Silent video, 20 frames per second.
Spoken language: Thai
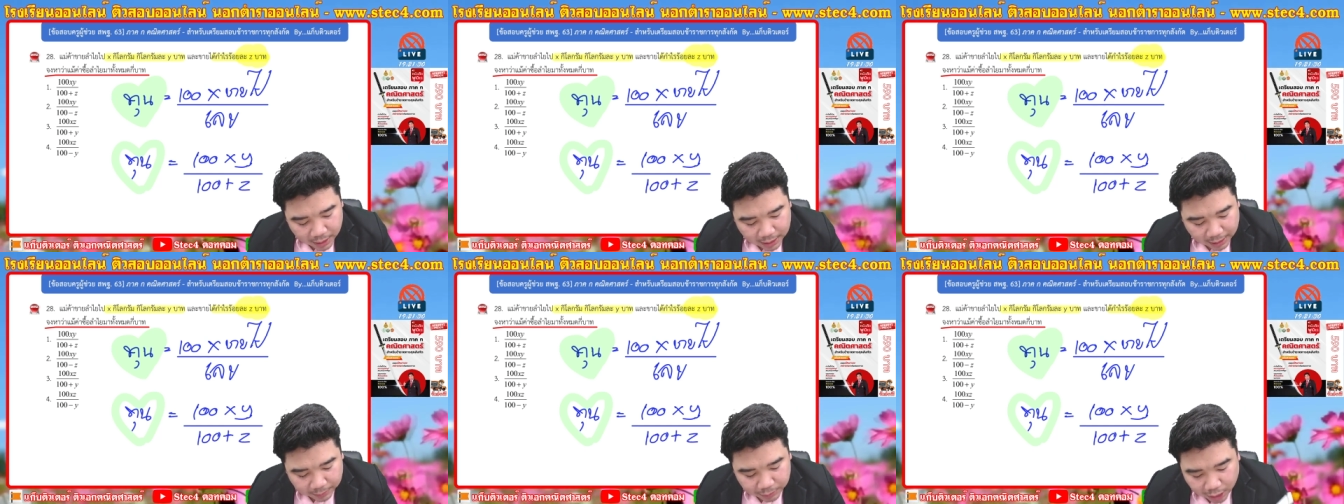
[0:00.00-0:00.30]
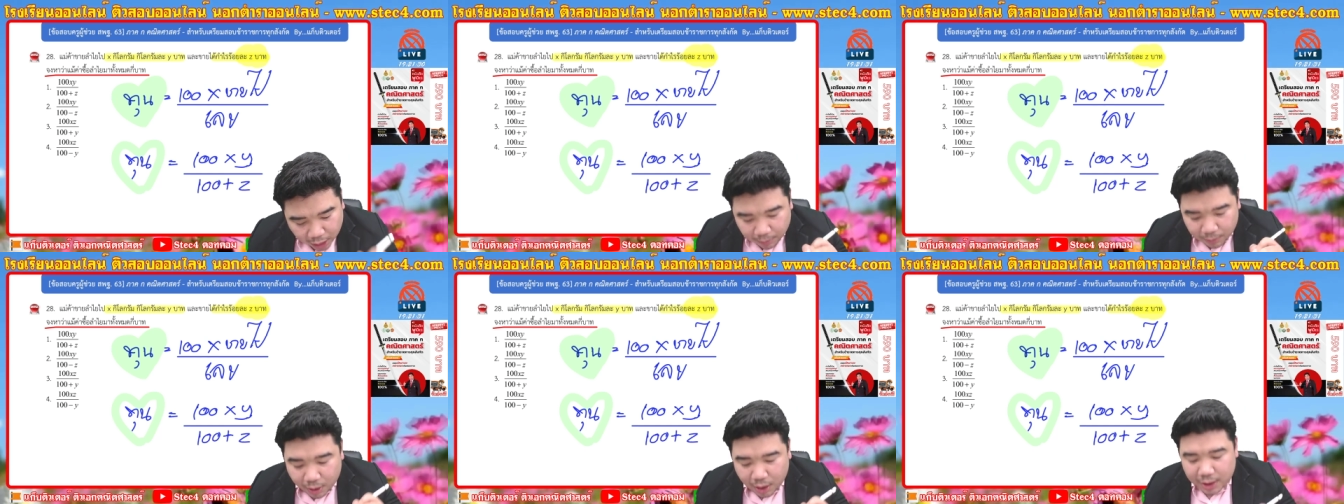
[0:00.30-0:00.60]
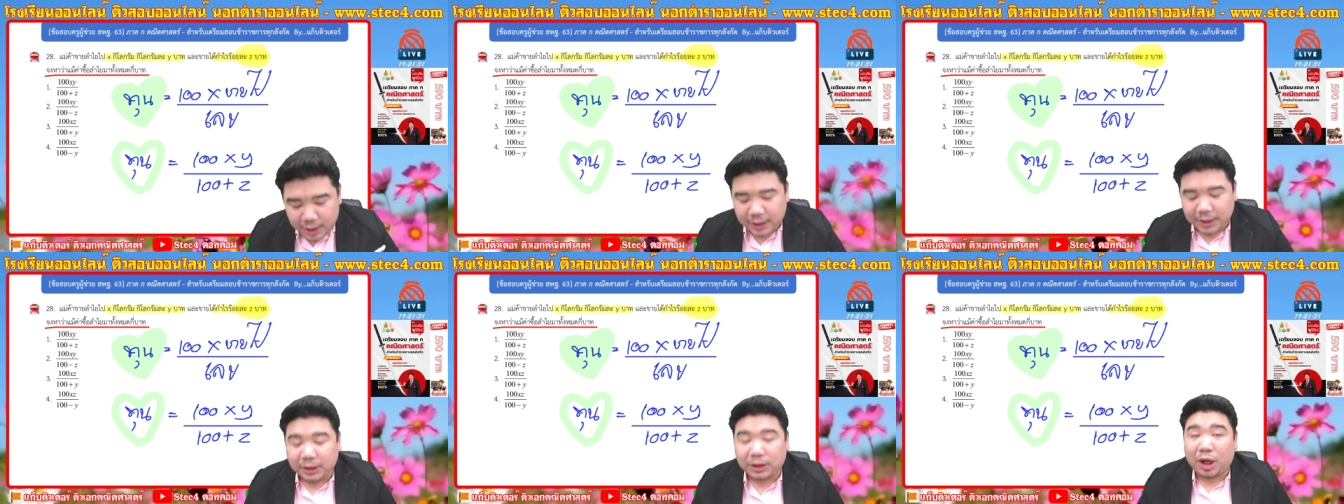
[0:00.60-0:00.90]
คำตอบข้อ
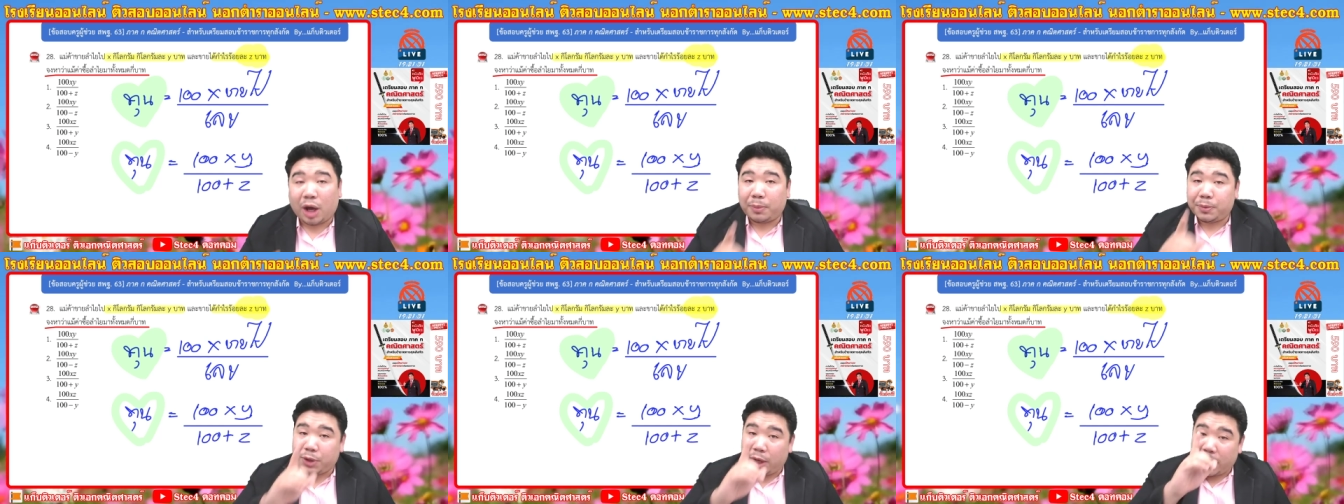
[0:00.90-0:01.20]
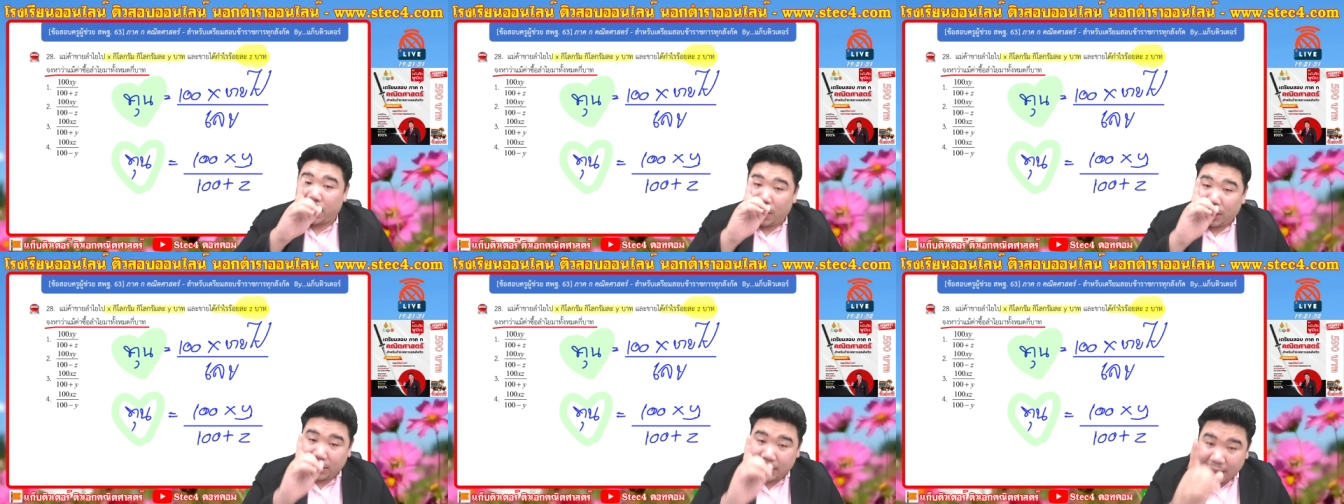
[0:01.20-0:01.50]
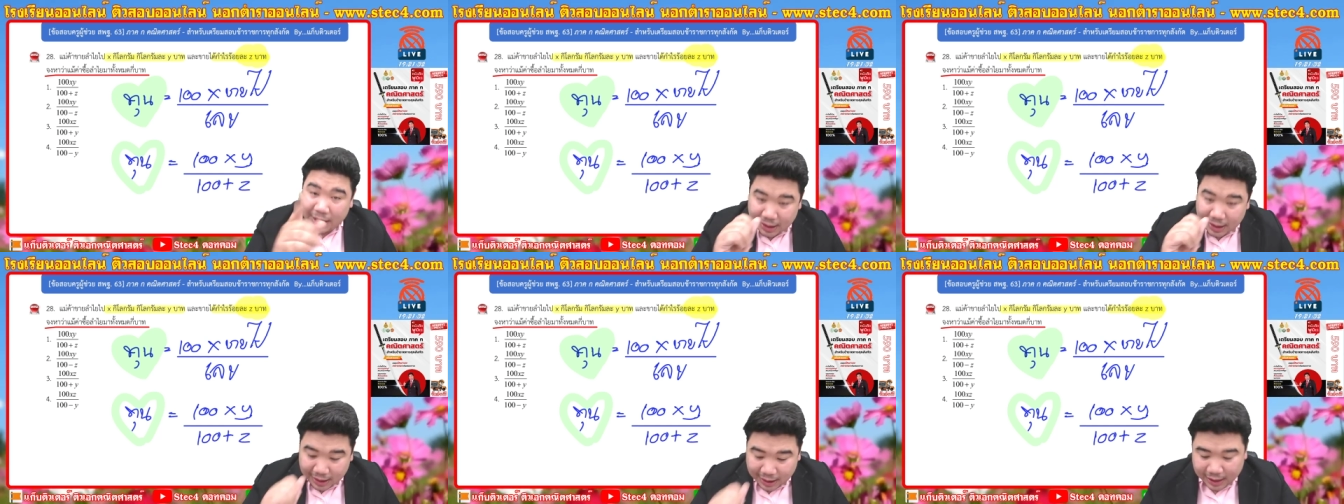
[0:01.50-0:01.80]
นี้ยึงตอบช้อยข้อ
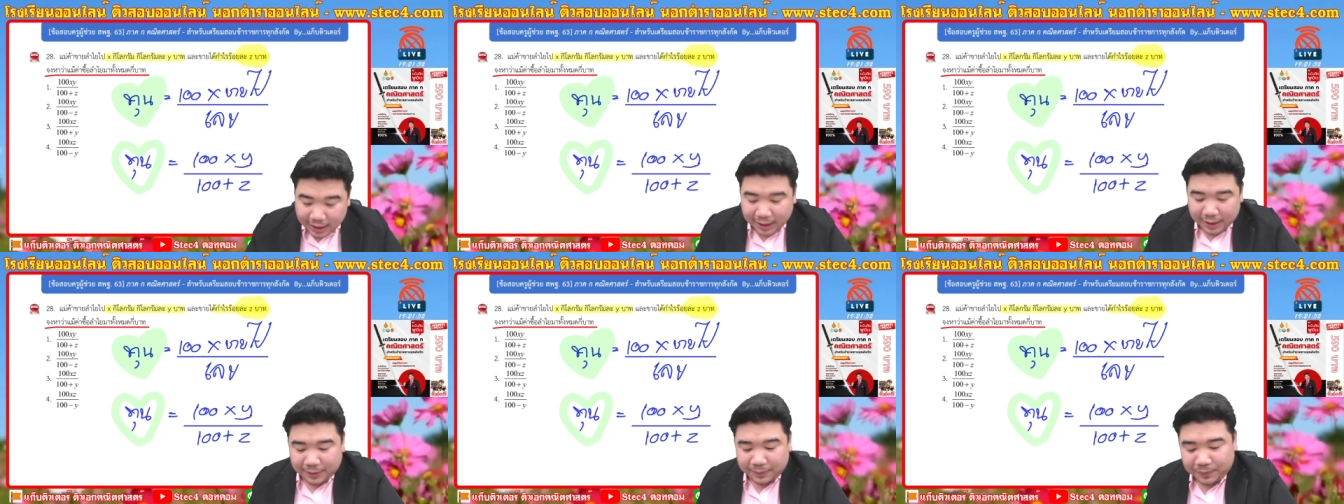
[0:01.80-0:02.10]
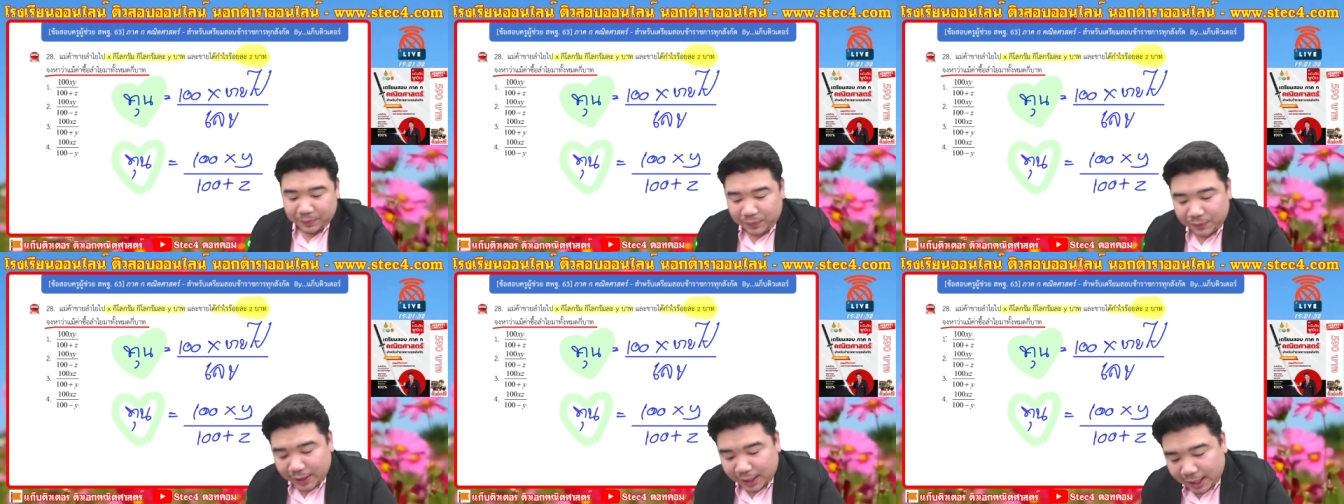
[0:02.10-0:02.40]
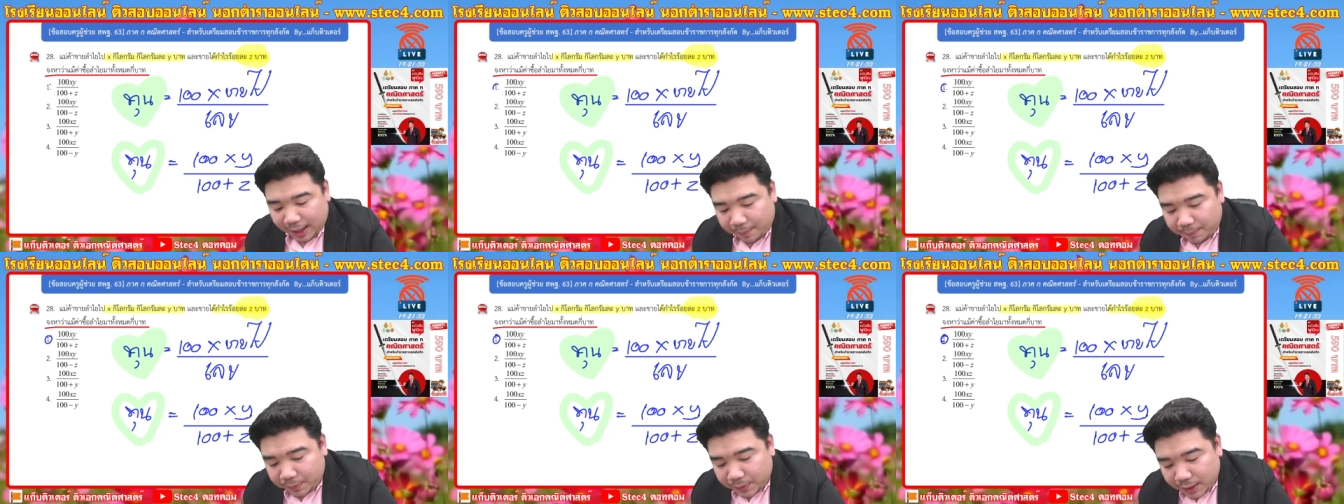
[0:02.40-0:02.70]
ที่หนึ่งนะ
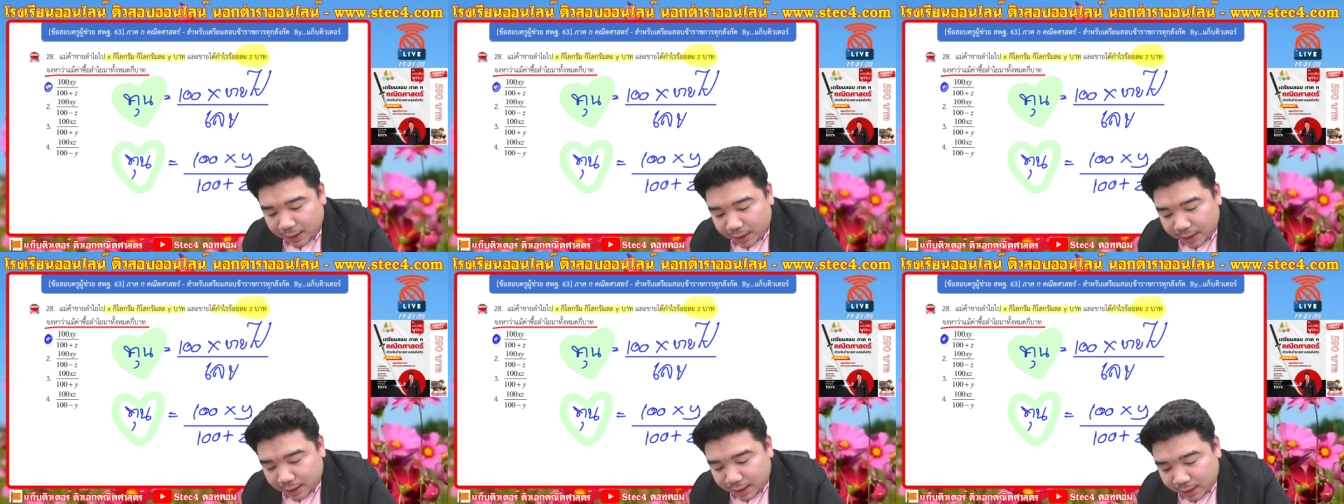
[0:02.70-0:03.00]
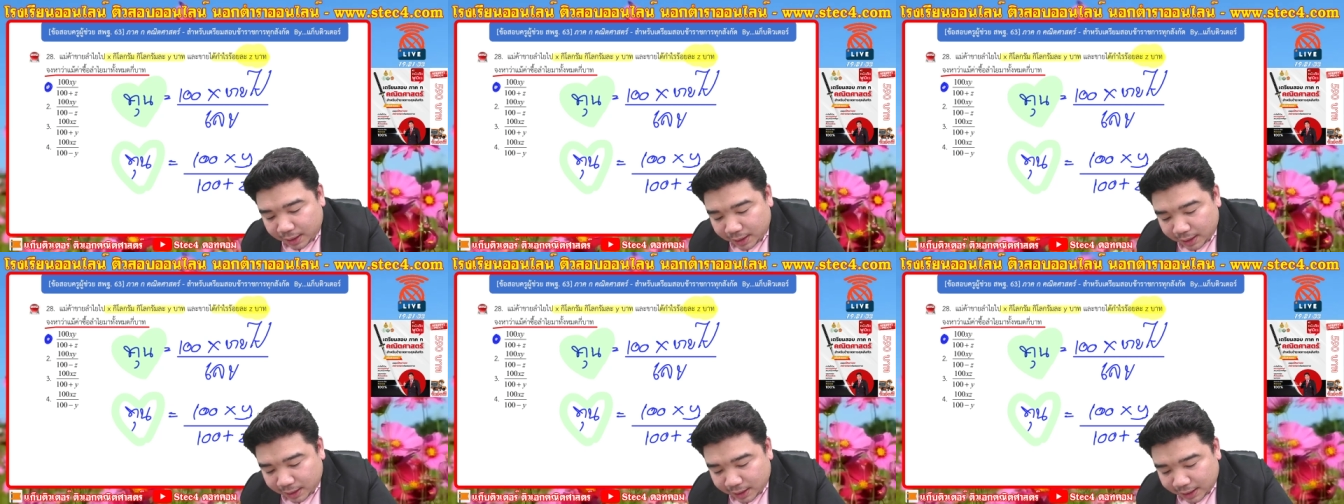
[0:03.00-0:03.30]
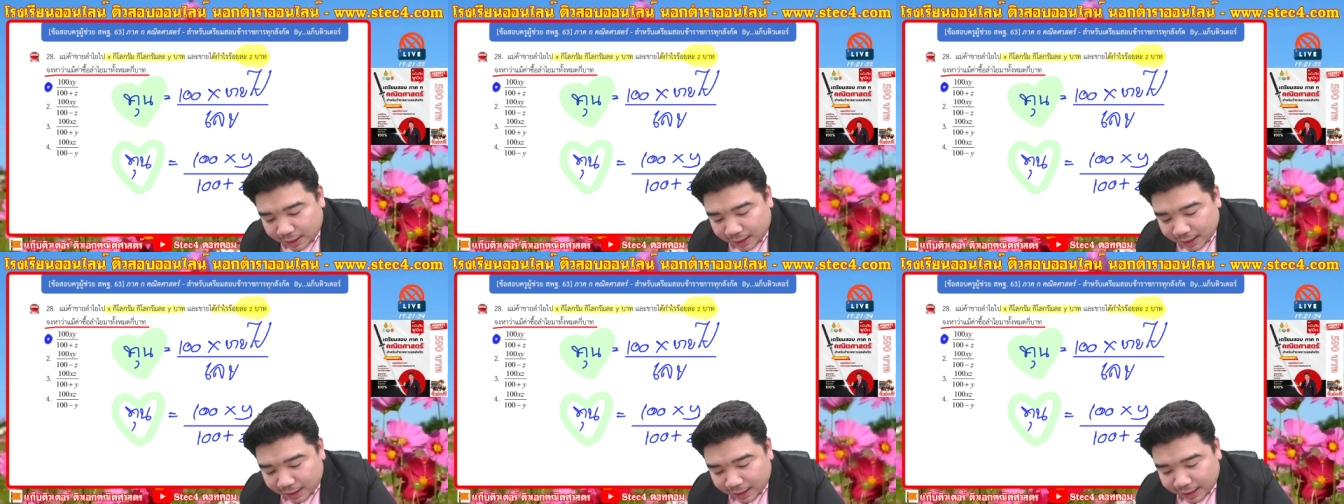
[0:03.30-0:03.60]
ครับ
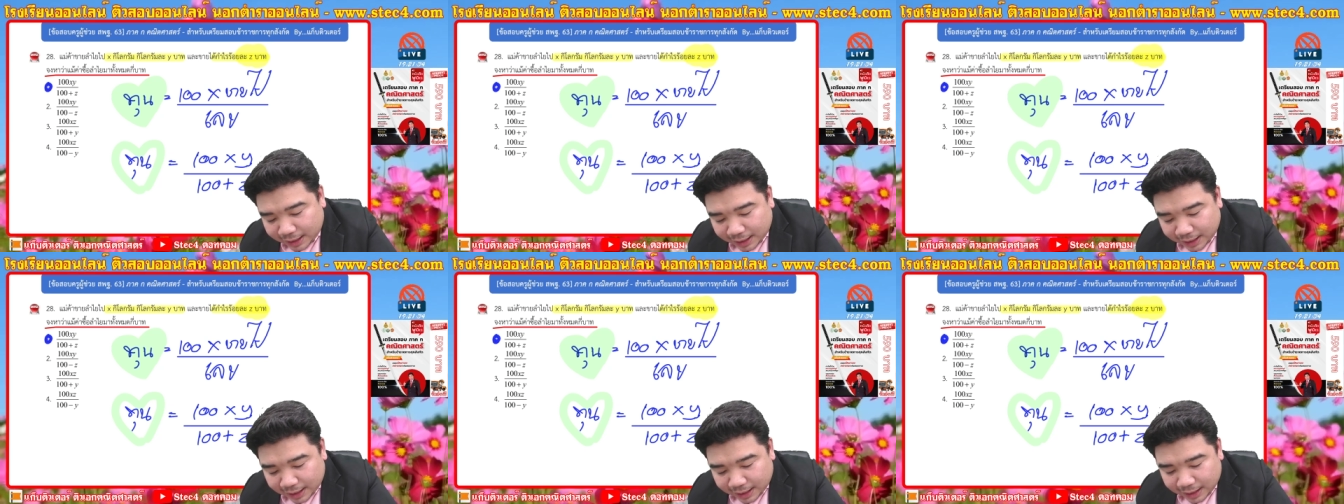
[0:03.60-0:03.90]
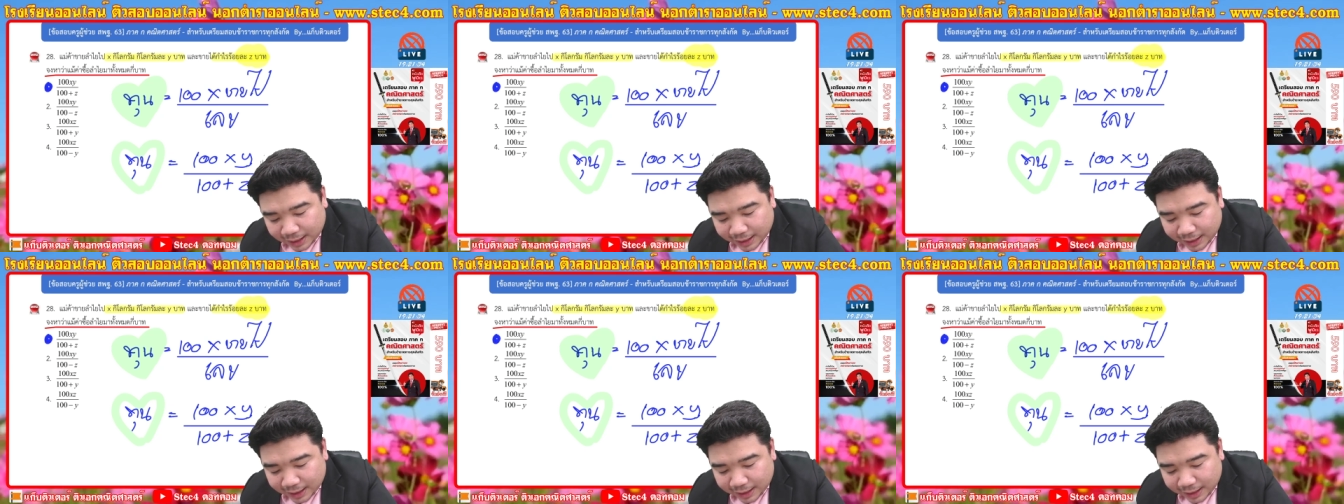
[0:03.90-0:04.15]
อ่า